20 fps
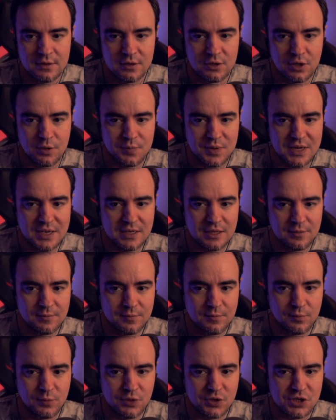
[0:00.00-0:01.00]
но при
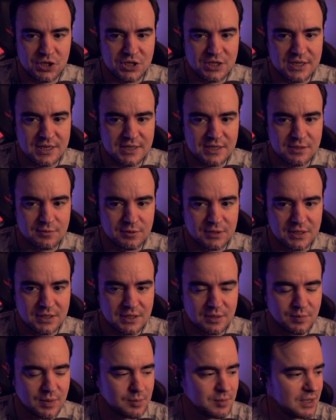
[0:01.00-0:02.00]
этом большая часть вот
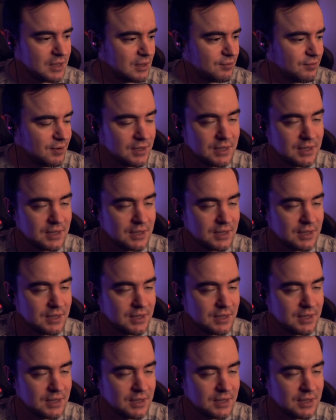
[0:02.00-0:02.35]
этих моментов,